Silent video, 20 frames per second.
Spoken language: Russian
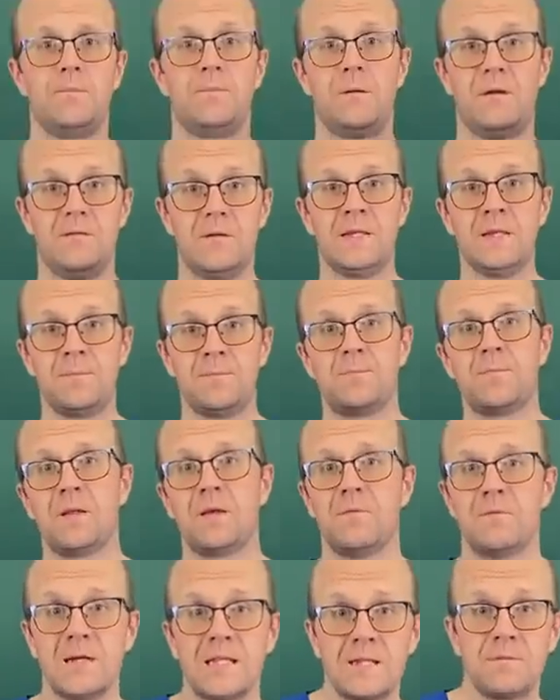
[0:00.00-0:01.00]
Привет!
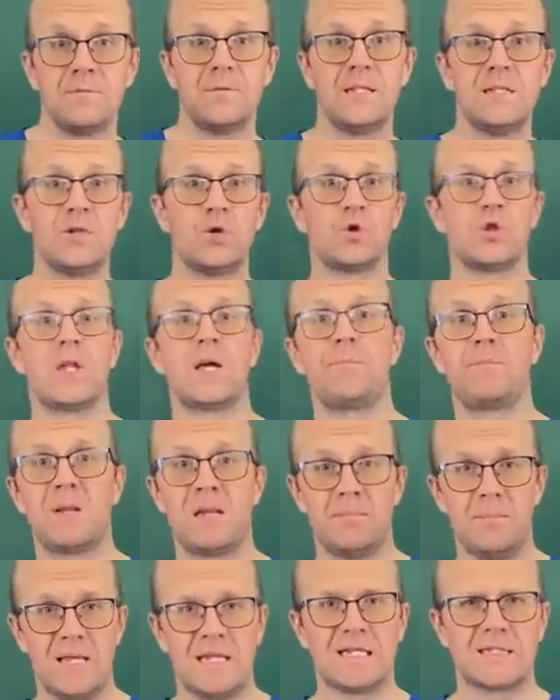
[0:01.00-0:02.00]
В этом видео на
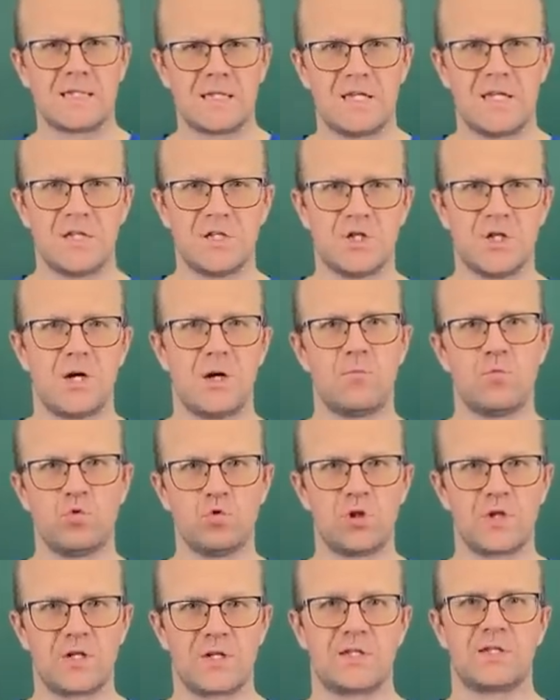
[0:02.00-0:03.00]
примере задачи о
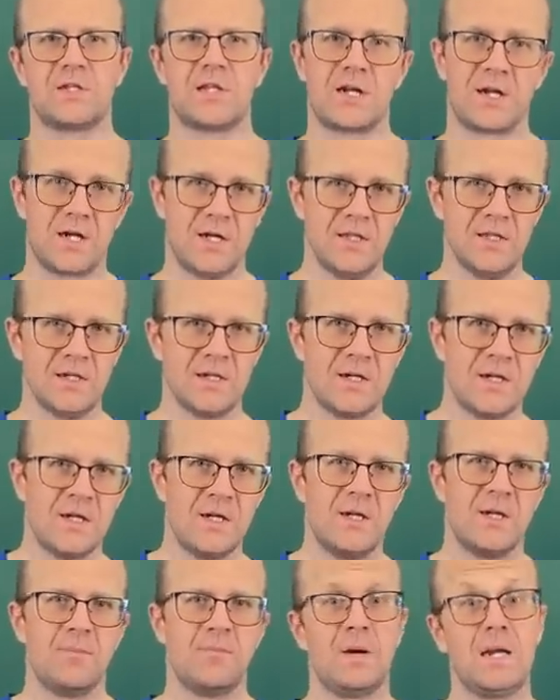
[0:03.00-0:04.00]
мудрых тараканах
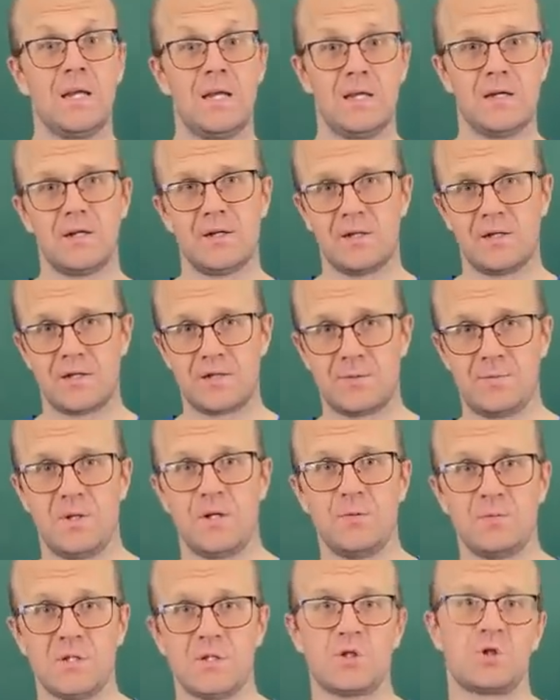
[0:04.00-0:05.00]
мы
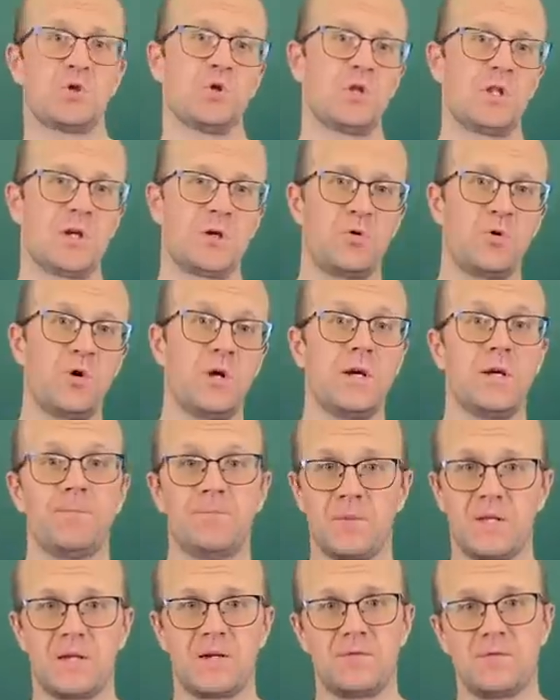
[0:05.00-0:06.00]
разберемся, что
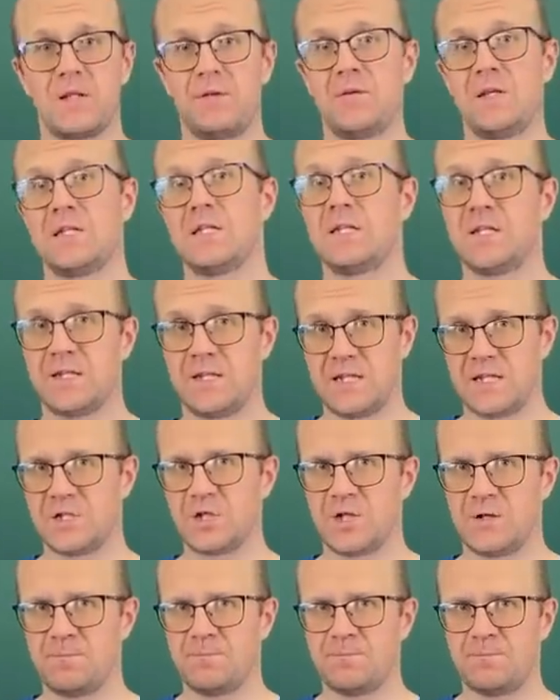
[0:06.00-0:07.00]
такое равновесие
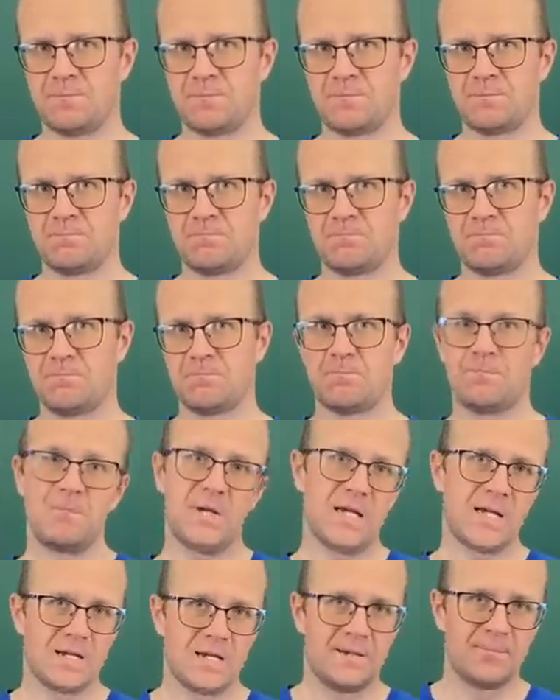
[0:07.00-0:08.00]
Нэша.
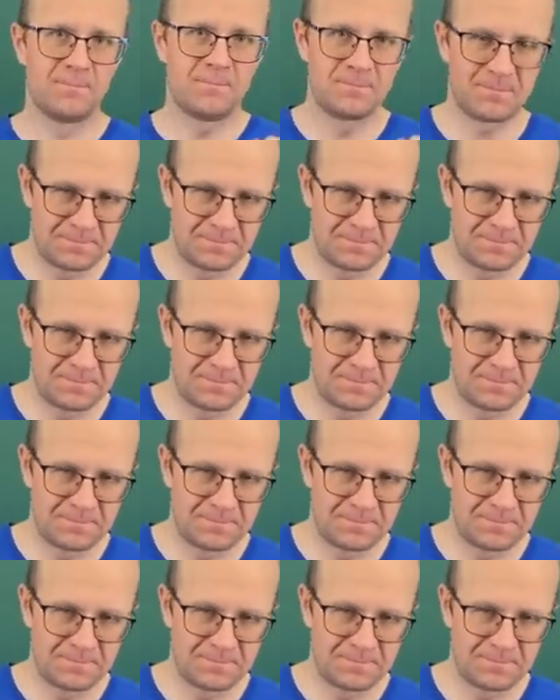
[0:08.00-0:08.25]
Поехали!